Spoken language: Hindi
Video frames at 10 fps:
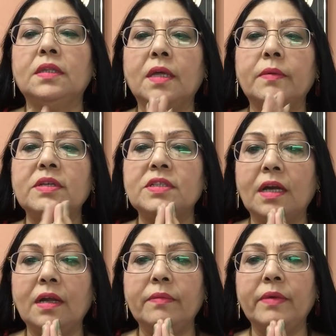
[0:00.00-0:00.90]

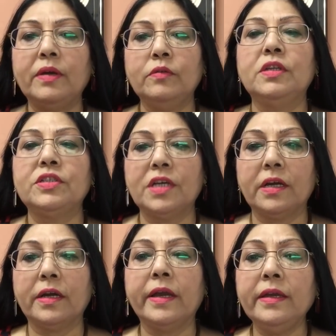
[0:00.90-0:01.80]
नमस्कार मैं हूं
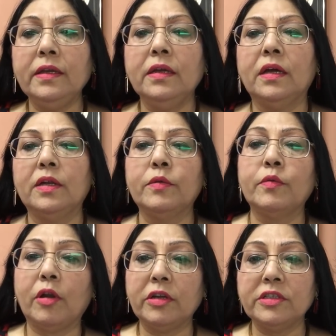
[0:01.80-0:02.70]
निशा घई
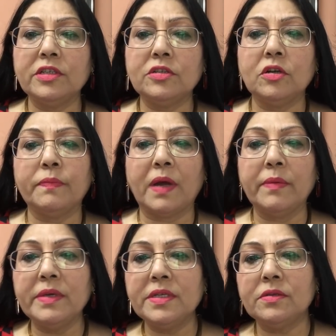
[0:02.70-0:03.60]
न्यूरोलॉजिस्ट और
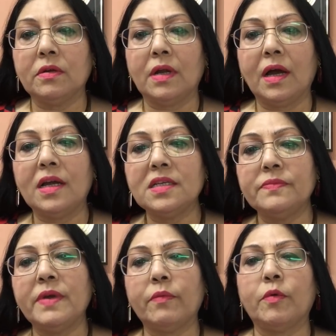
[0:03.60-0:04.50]
पामिस्ट और आज
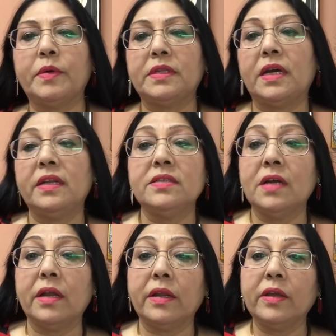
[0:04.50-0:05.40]
मैं आपको बताने
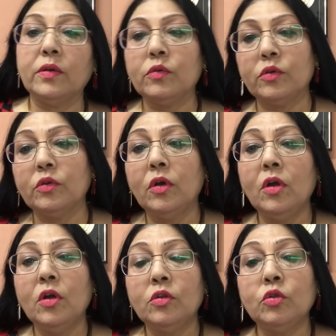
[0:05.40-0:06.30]
जा रही हूं कि
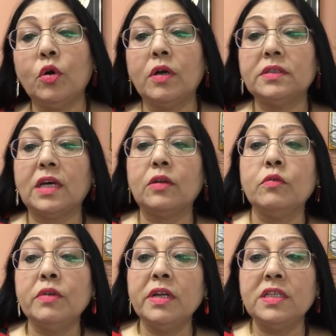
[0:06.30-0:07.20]

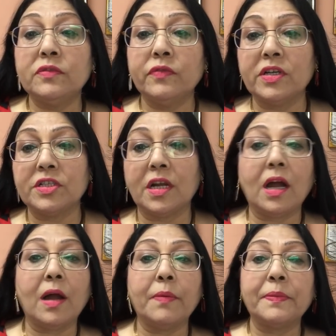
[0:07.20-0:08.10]
2019 वर्ष
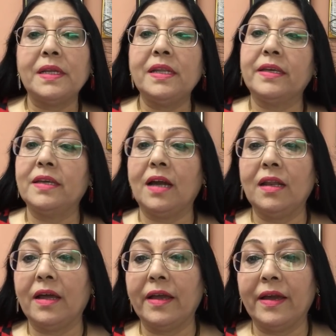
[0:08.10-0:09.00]
आपके लिए क्या
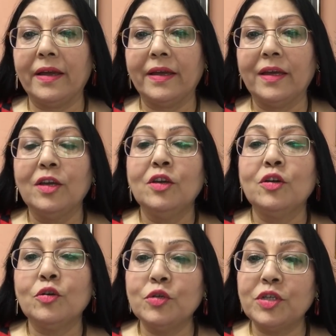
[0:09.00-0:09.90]
लाया है
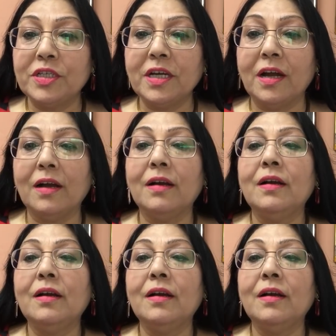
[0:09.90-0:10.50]
खुशियां